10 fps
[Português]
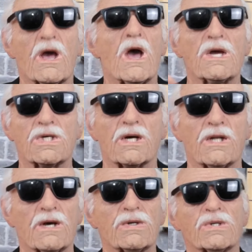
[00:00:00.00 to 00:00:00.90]
Em
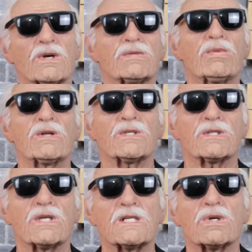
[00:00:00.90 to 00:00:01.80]
janeiro de
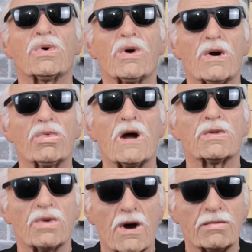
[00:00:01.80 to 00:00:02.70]
2016 ocorreu um
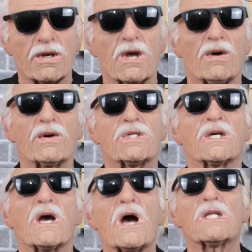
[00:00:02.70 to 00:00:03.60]
airdrop, onde
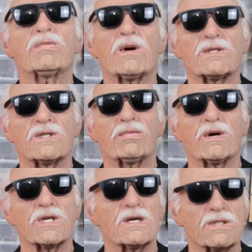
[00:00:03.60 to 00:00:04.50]
cada
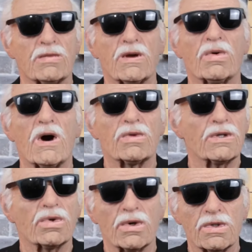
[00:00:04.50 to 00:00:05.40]
participante recebeu algo
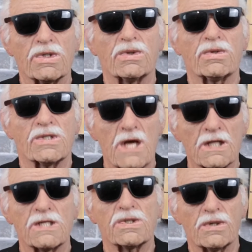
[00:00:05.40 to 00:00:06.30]
em torno de
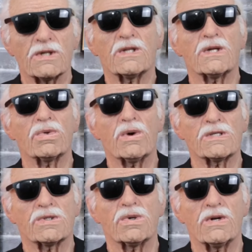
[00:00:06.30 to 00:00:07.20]

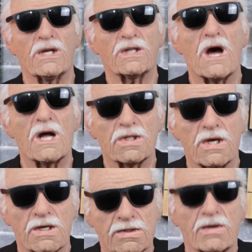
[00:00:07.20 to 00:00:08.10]
282
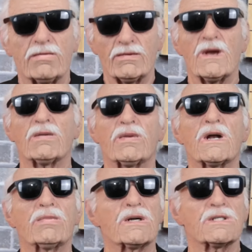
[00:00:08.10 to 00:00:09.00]
unidades.
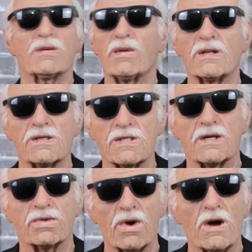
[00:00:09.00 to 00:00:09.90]
Para participar desse
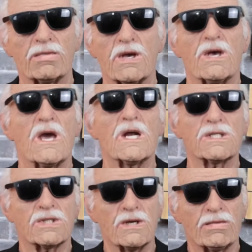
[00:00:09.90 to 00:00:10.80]
airdrop, era
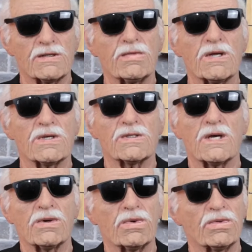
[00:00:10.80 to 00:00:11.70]
simplesmente
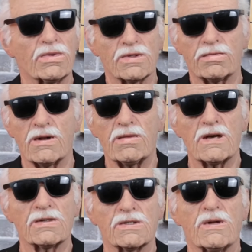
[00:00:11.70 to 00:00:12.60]
ser um dos
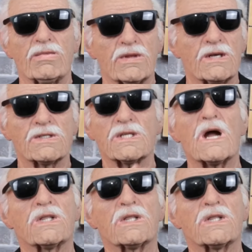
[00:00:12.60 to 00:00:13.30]
primeiros, estar